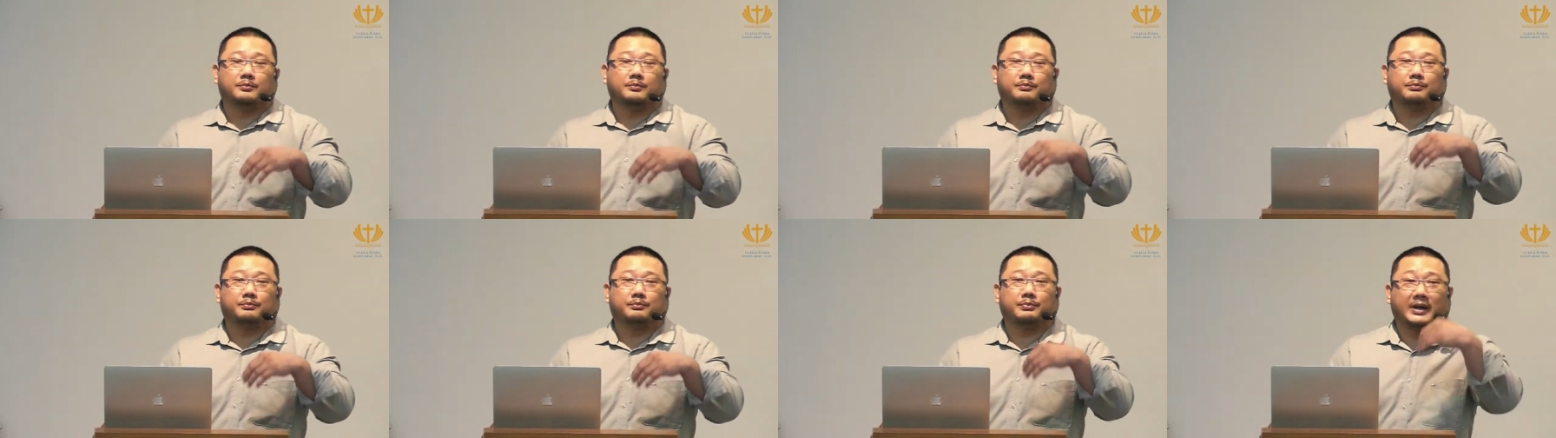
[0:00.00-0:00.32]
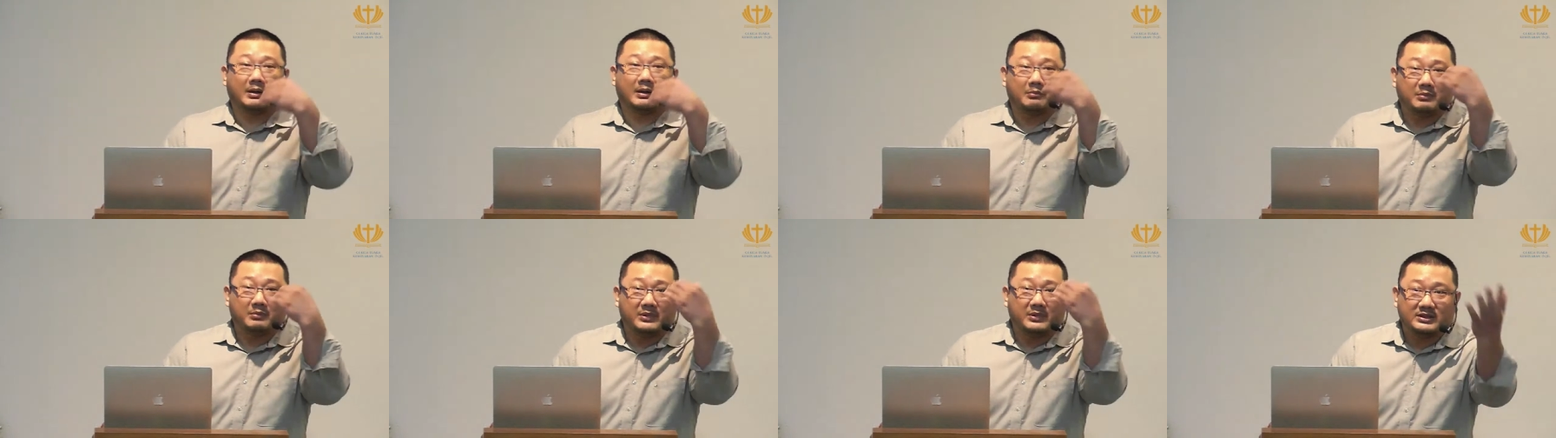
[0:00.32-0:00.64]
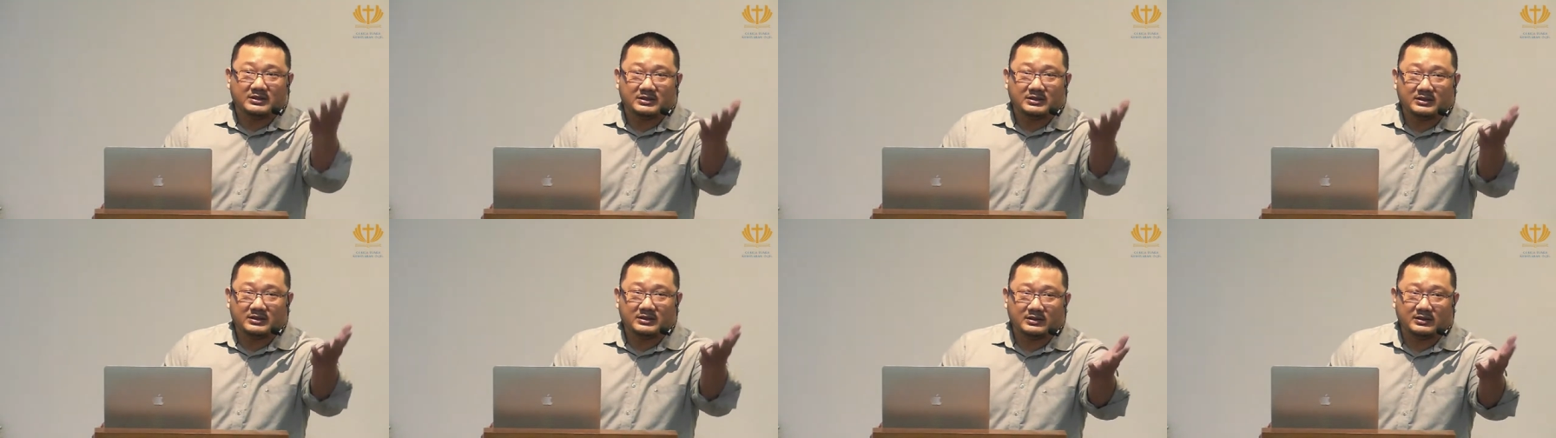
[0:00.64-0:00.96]
premis
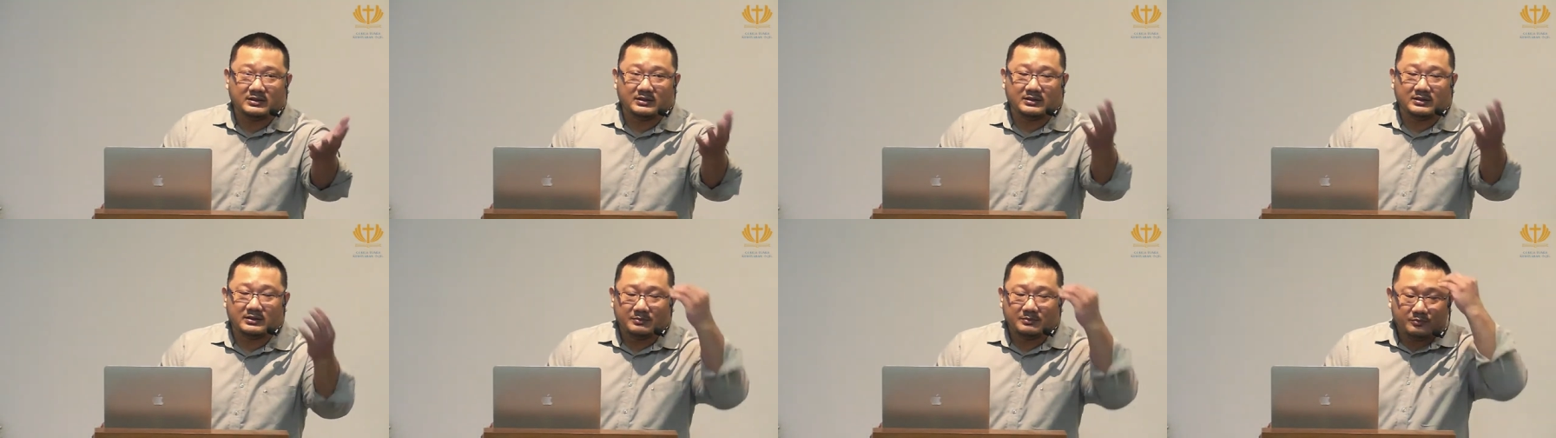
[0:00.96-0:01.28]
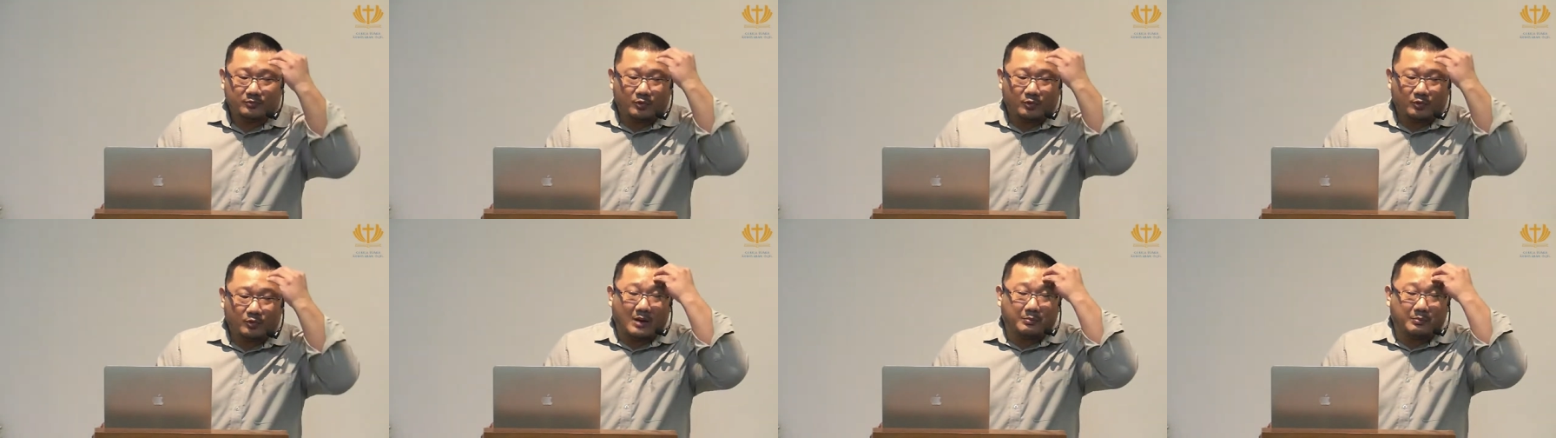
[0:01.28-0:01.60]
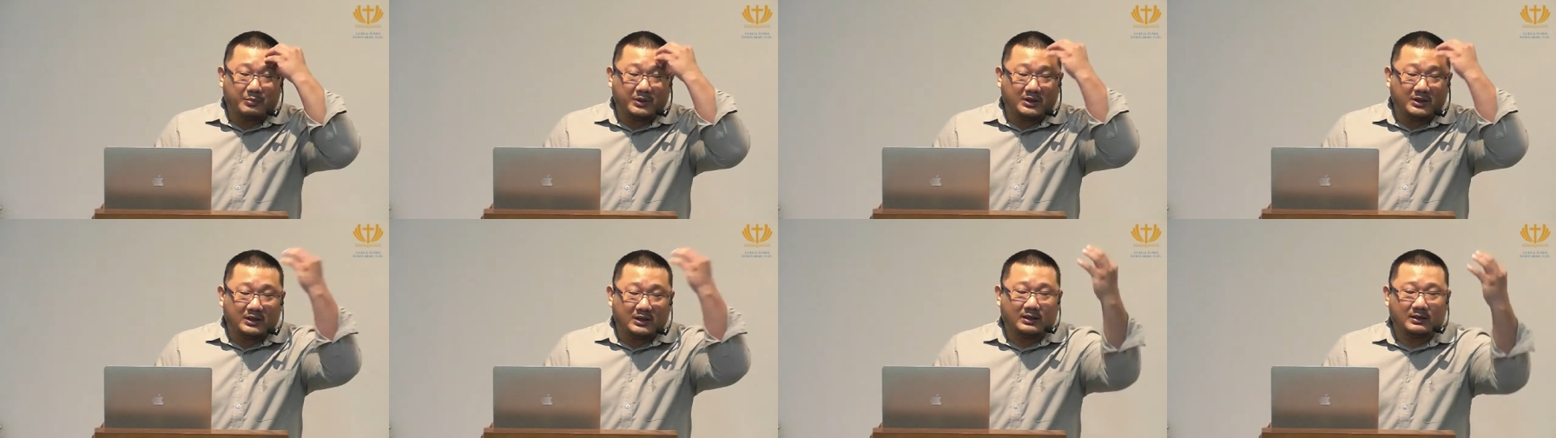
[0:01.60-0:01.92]
pola
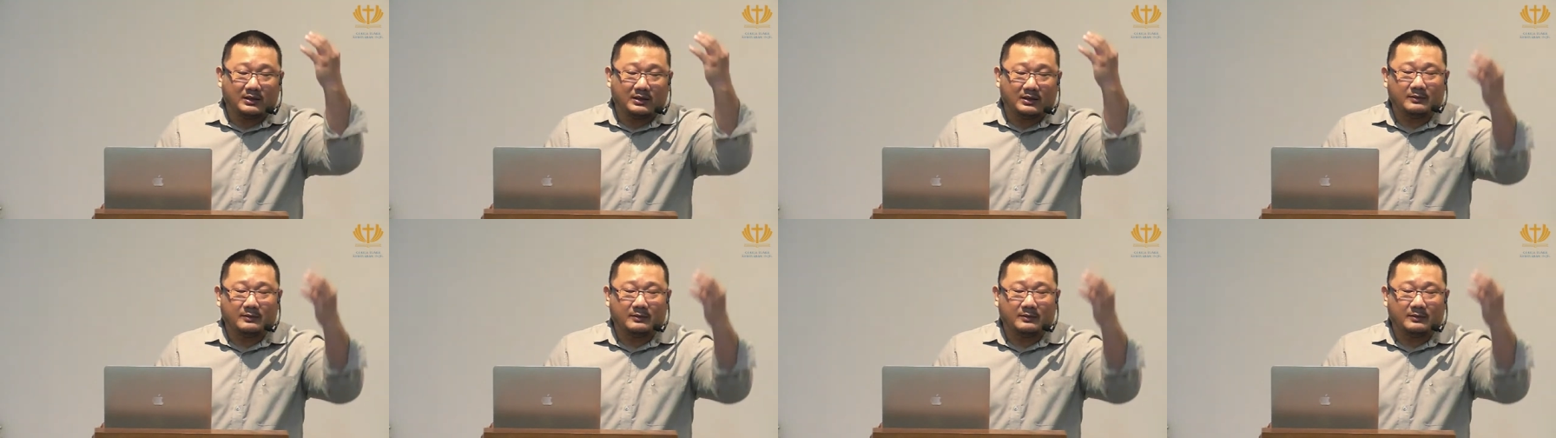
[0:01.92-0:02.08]
pikir